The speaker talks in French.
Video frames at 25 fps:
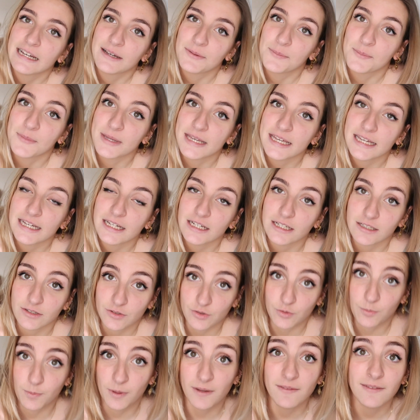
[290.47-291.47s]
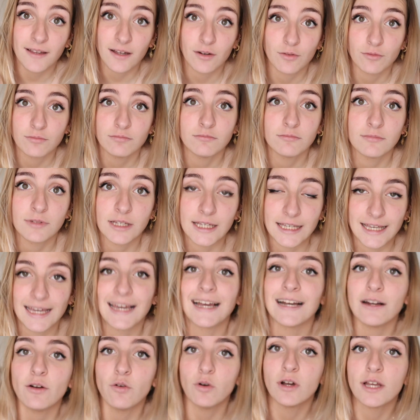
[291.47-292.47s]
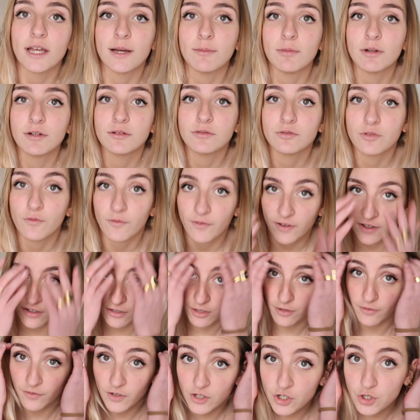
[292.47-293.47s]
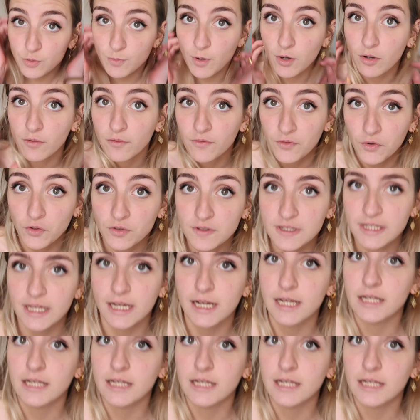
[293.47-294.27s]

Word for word: mais ce pantalon est incroyable. Enfin franchement foncez